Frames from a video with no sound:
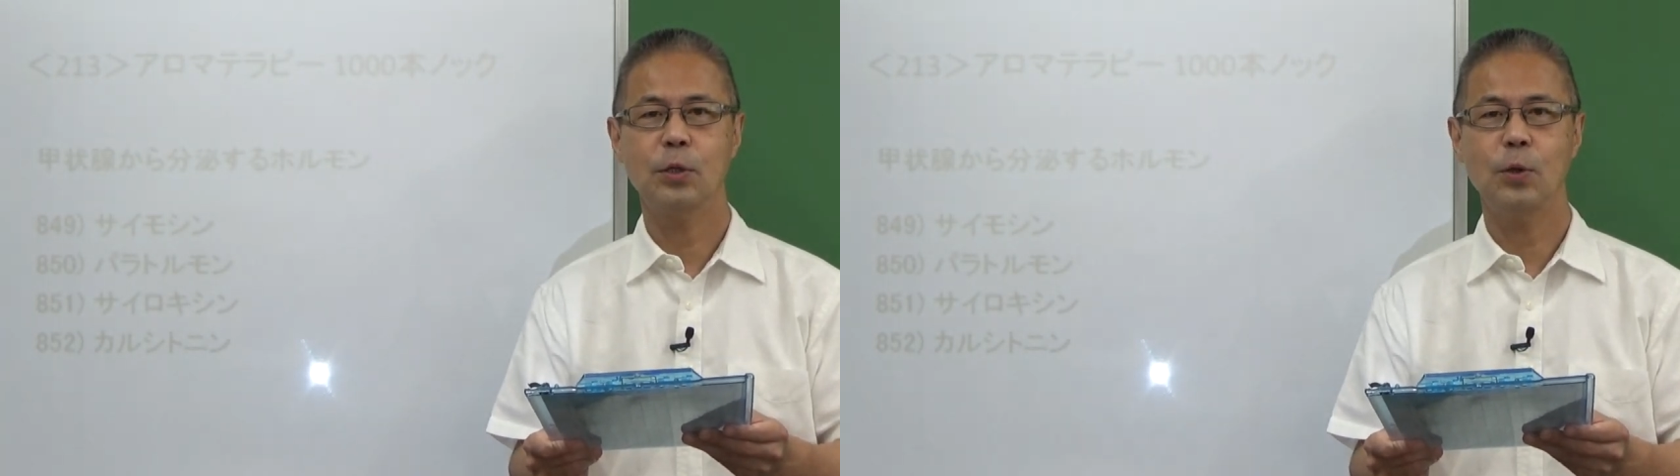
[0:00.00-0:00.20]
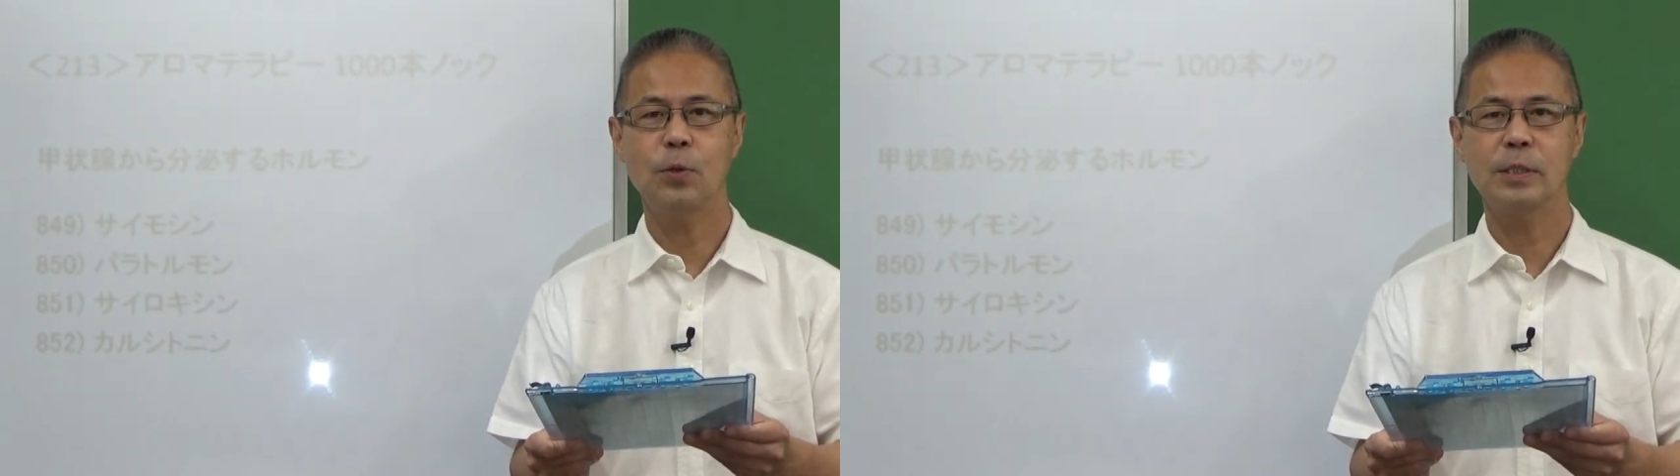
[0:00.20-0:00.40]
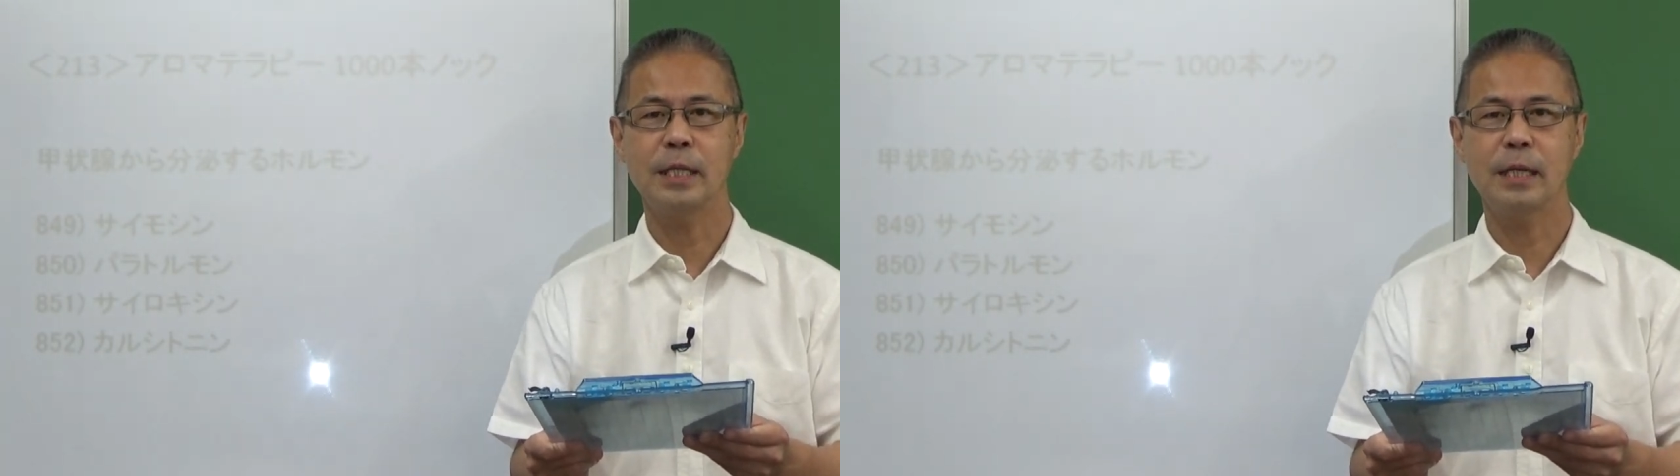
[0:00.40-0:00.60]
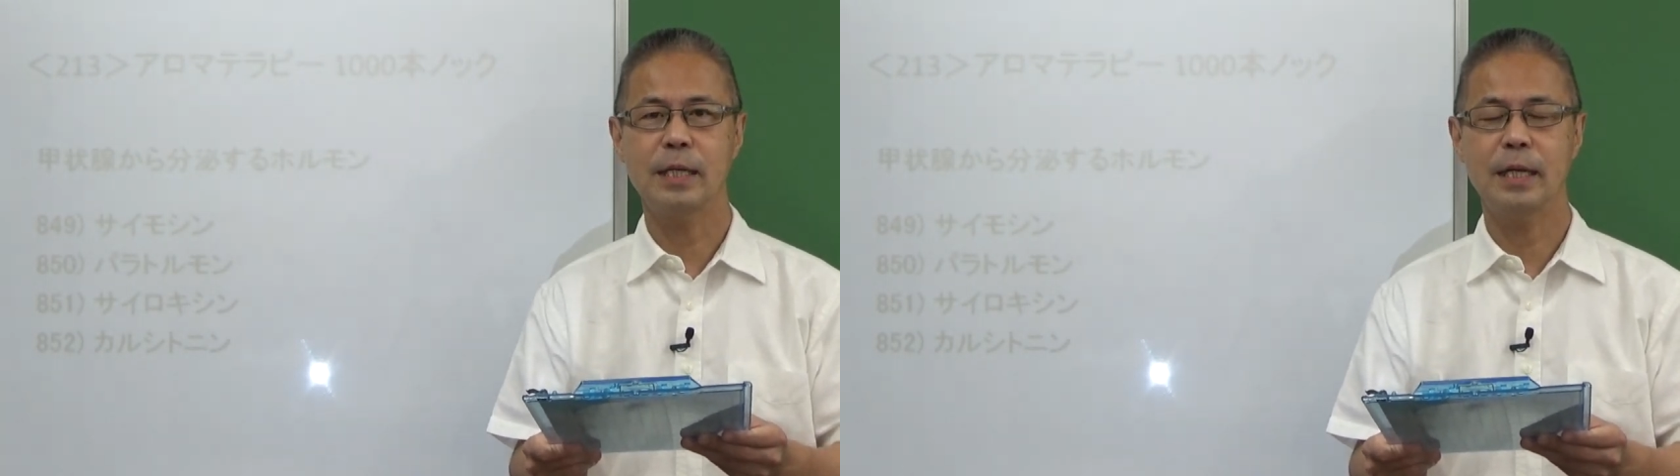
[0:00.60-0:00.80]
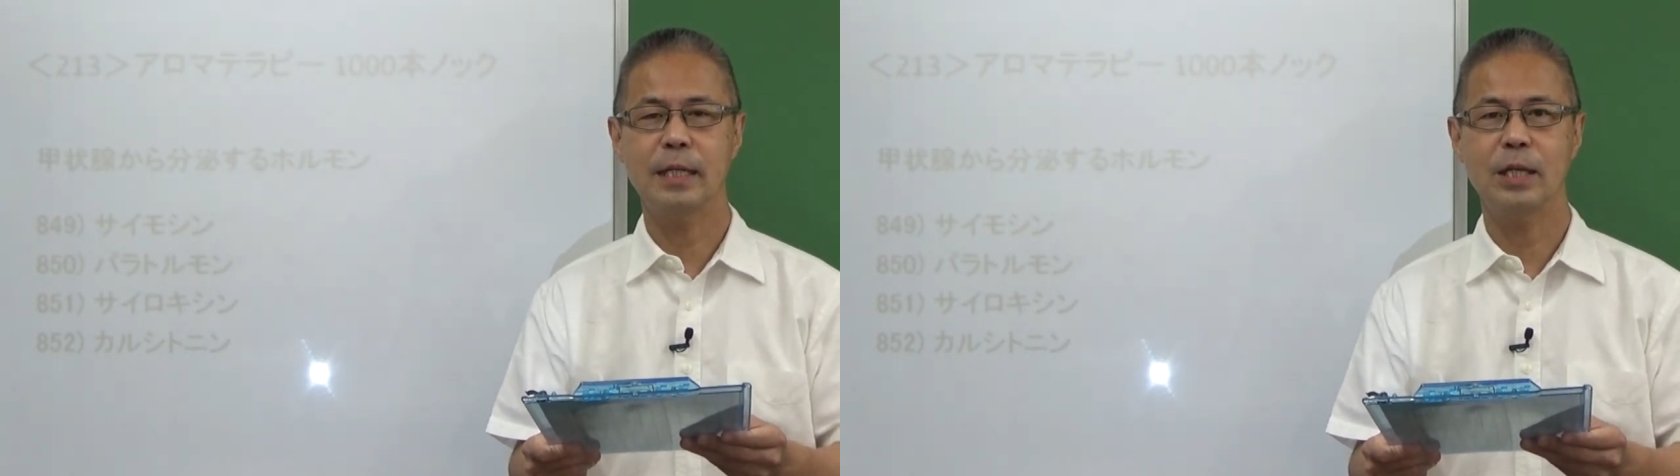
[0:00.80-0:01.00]
胸腺
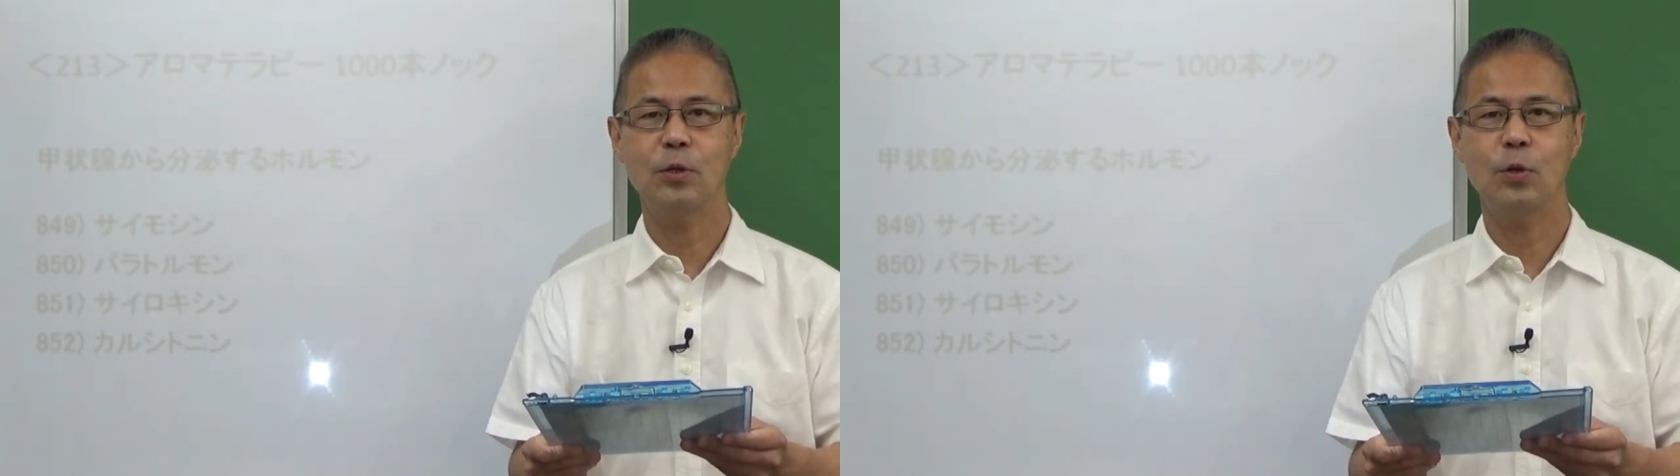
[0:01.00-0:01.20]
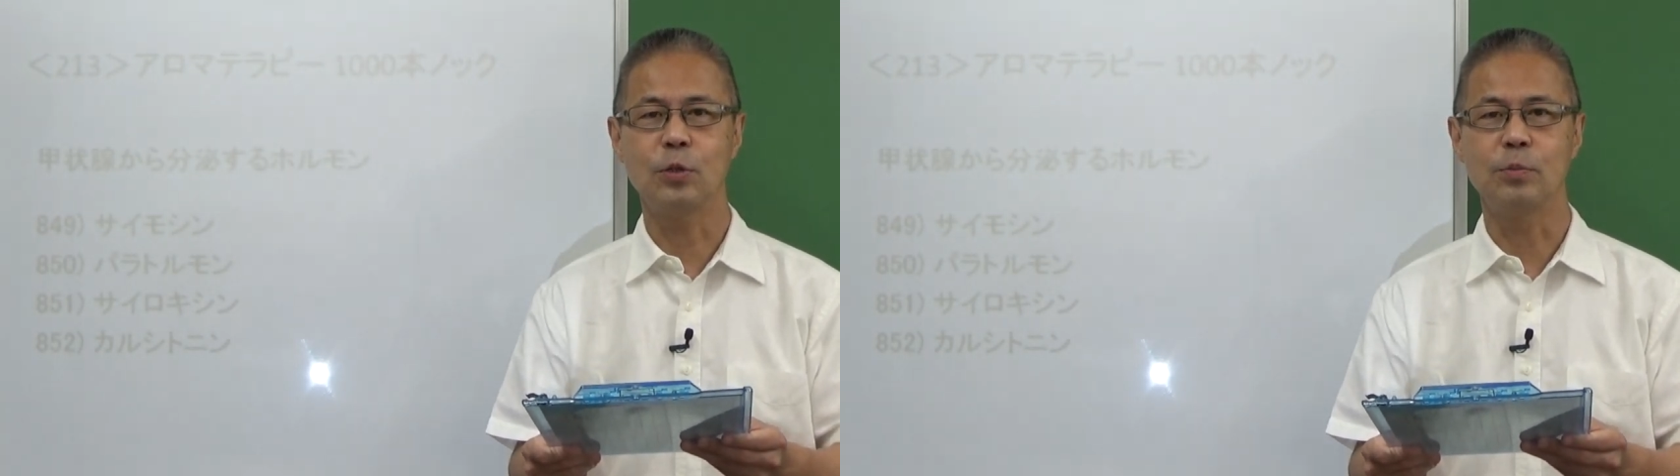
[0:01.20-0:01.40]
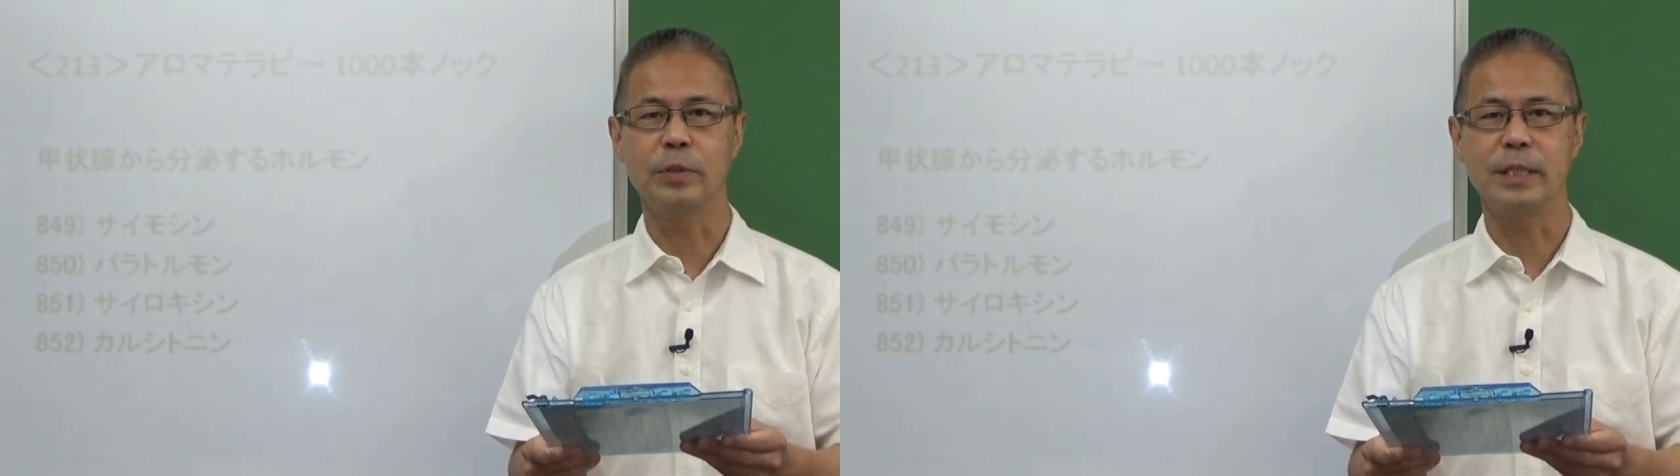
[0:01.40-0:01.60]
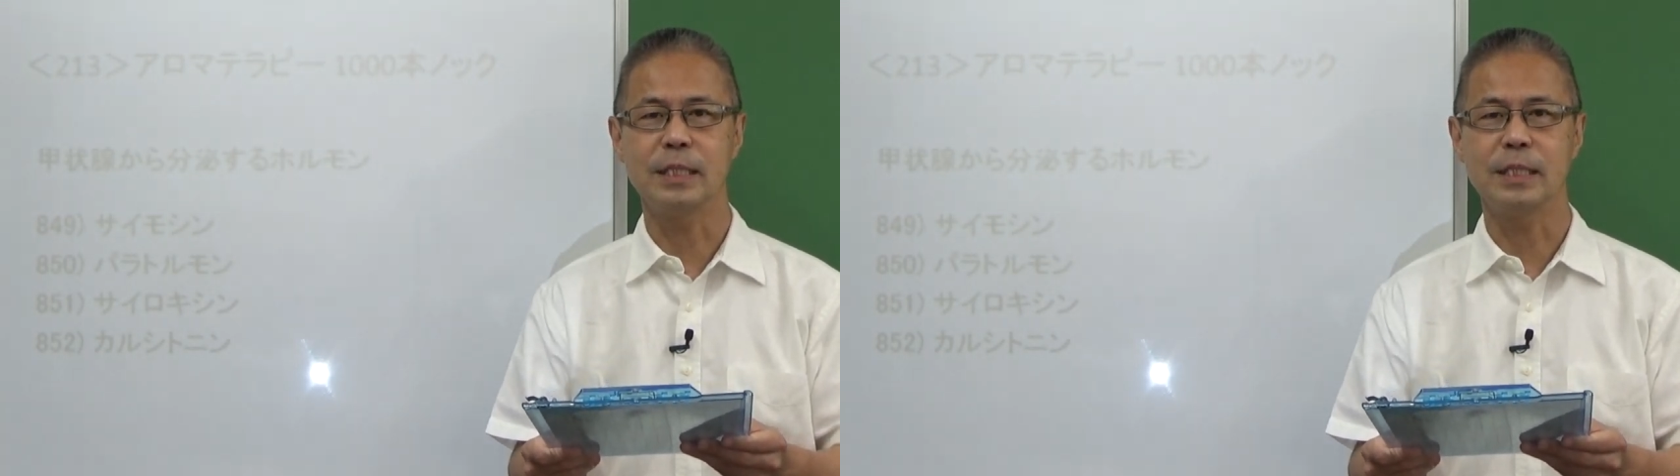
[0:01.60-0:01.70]
から出るホルモンで